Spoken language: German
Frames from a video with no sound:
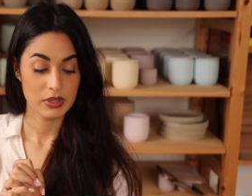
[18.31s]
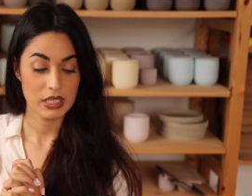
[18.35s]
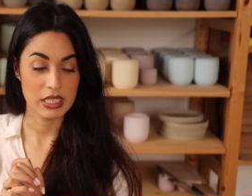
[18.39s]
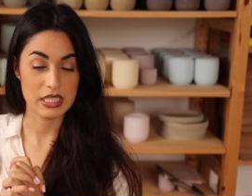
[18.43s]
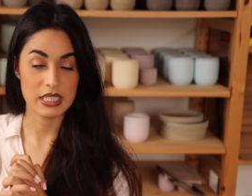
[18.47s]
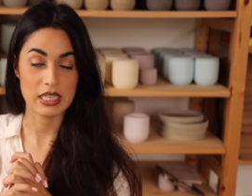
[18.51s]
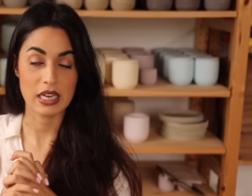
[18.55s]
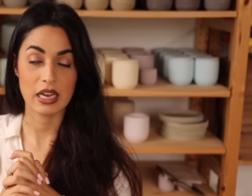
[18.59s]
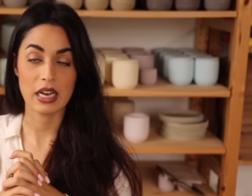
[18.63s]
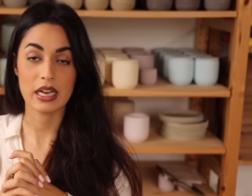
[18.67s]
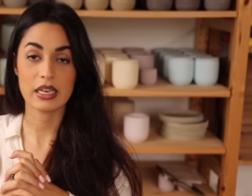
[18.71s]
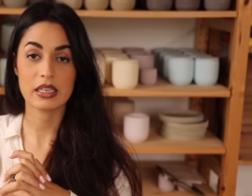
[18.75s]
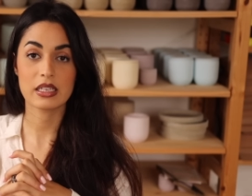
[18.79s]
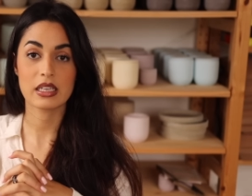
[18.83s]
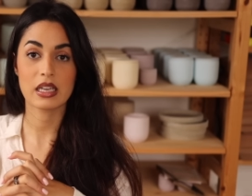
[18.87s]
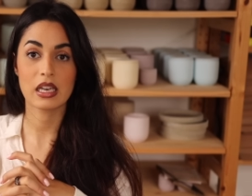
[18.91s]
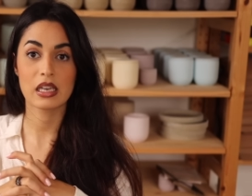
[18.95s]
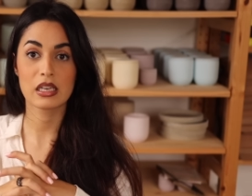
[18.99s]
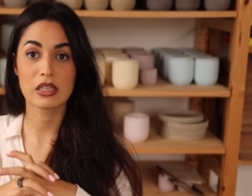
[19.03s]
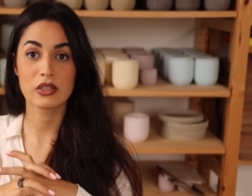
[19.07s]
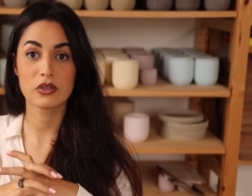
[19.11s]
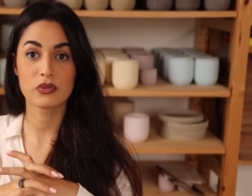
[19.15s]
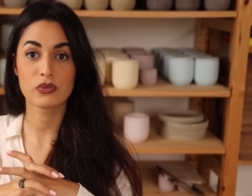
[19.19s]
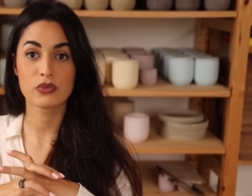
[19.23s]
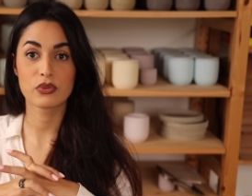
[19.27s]
Der Tag
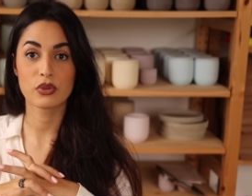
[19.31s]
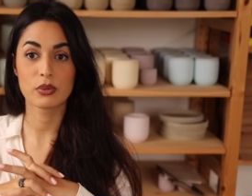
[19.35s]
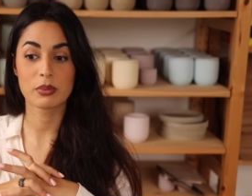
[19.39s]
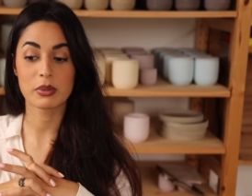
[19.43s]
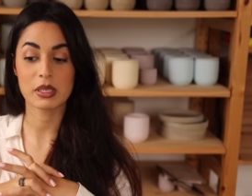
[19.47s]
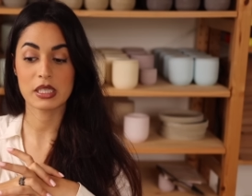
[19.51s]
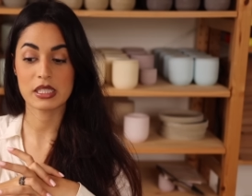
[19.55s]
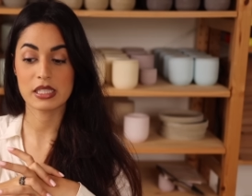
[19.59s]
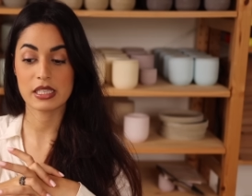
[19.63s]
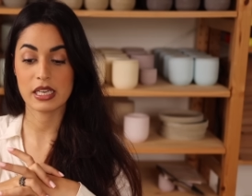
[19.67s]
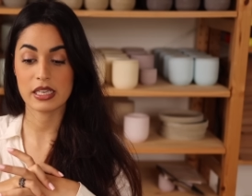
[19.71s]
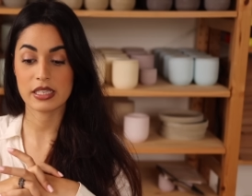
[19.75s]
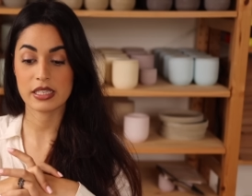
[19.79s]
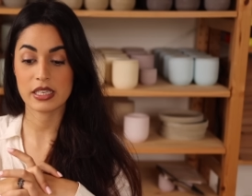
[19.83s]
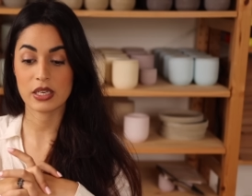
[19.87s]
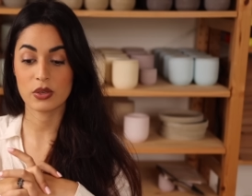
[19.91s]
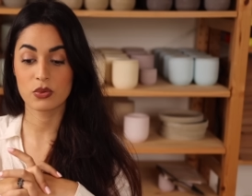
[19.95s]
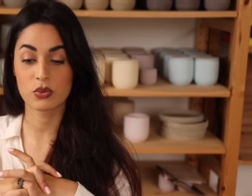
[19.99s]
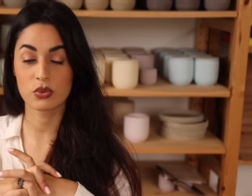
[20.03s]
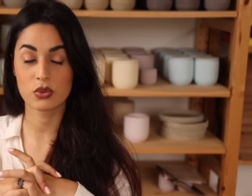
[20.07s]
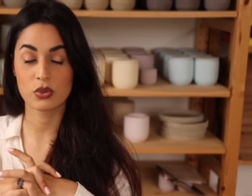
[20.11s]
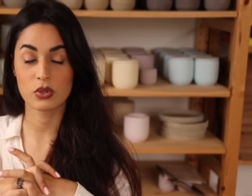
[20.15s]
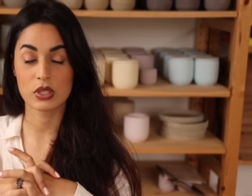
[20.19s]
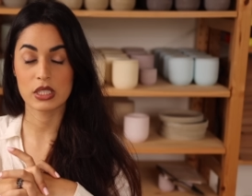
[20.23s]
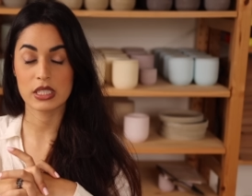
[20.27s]
lief für mich sehr, sehr
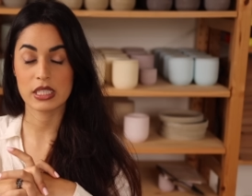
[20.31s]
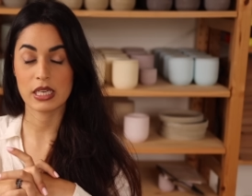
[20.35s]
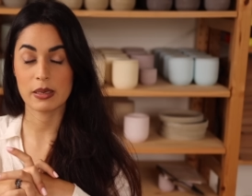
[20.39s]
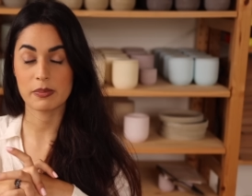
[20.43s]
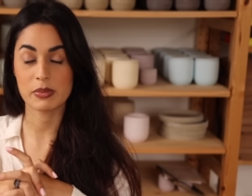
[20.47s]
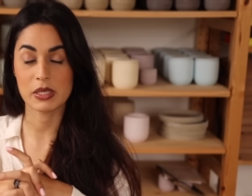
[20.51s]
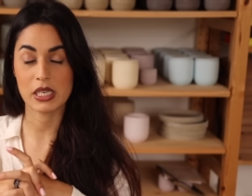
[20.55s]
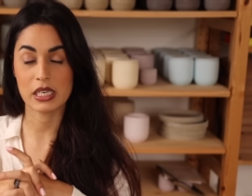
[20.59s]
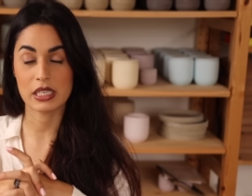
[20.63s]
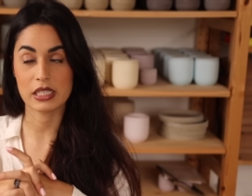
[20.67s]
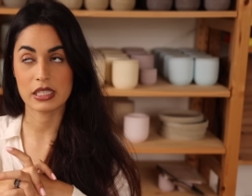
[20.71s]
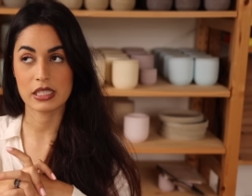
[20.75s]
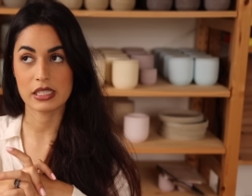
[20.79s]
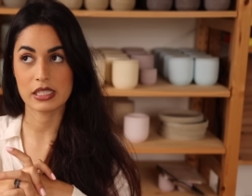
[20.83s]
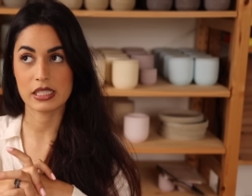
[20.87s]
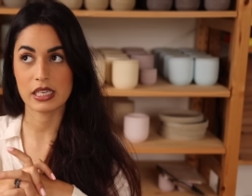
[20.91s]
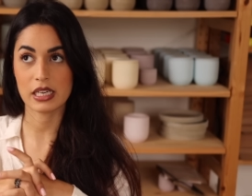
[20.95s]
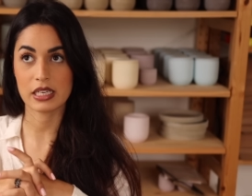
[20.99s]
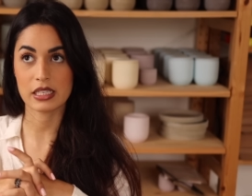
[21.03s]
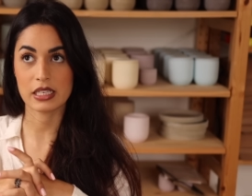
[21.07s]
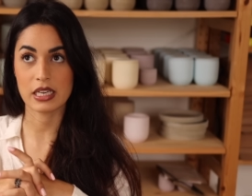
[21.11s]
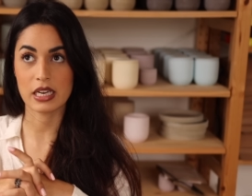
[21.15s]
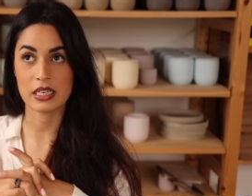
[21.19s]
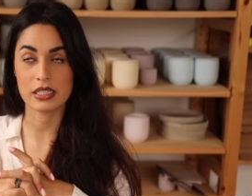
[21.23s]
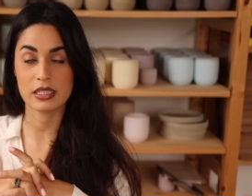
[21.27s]
gut und ich habe es ehrlich gesagt
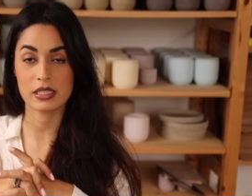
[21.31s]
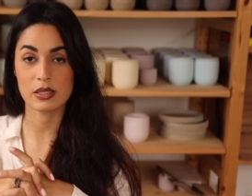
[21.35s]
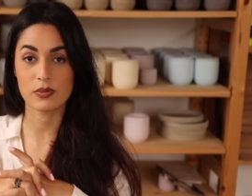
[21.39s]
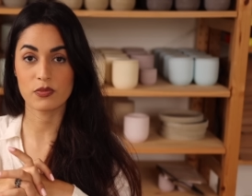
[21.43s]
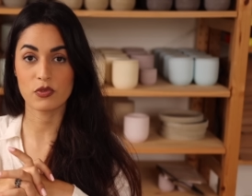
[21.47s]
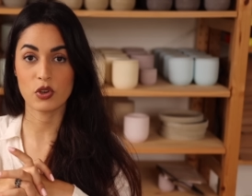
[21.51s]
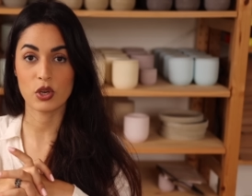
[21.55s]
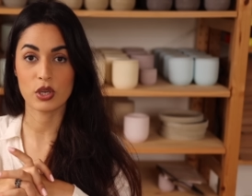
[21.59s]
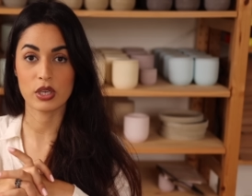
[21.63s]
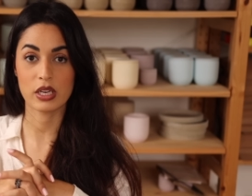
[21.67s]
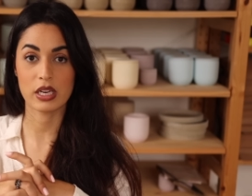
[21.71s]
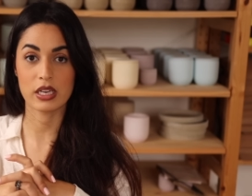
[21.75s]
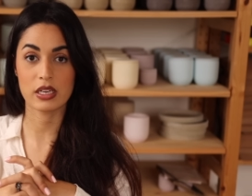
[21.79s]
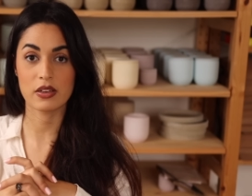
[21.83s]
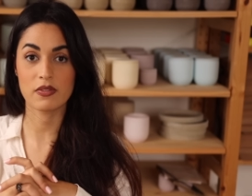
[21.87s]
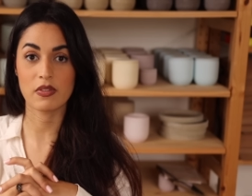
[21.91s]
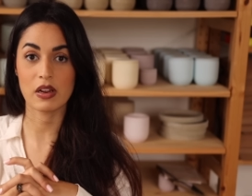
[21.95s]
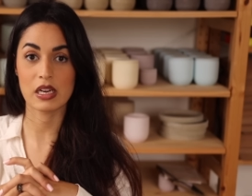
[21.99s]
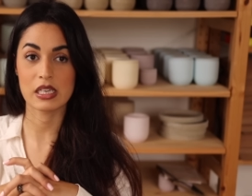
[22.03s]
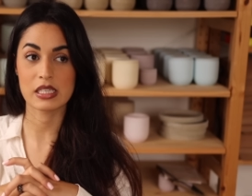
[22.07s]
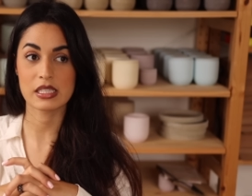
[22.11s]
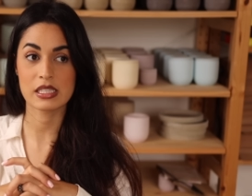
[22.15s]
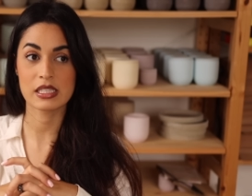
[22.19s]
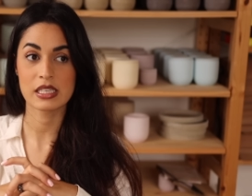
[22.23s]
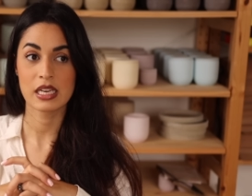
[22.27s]
nach diesem Wochenende, weil
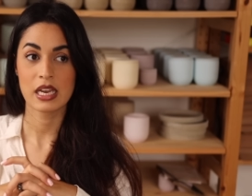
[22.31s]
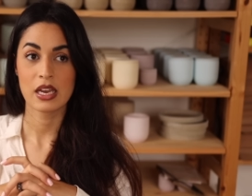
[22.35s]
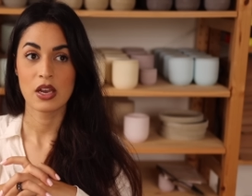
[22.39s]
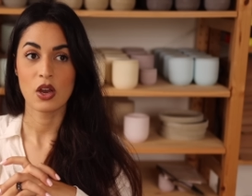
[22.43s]
es,